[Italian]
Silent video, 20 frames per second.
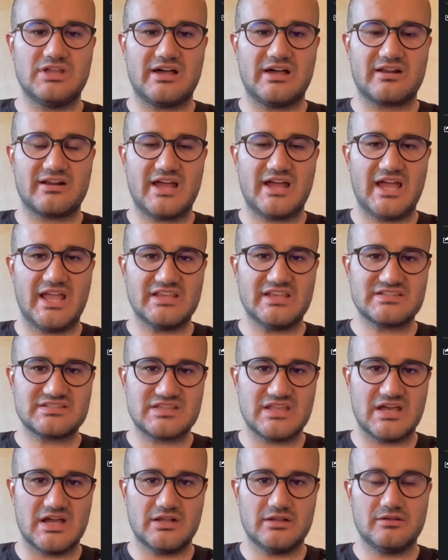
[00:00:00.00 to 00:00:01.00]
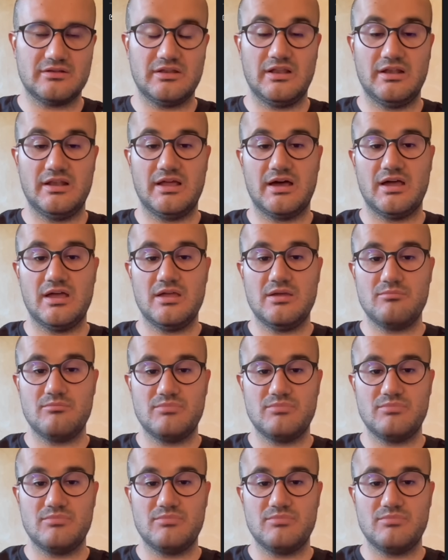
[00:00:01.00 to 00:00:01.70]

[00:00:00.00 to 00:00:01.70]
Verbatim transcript: al Reichstag nella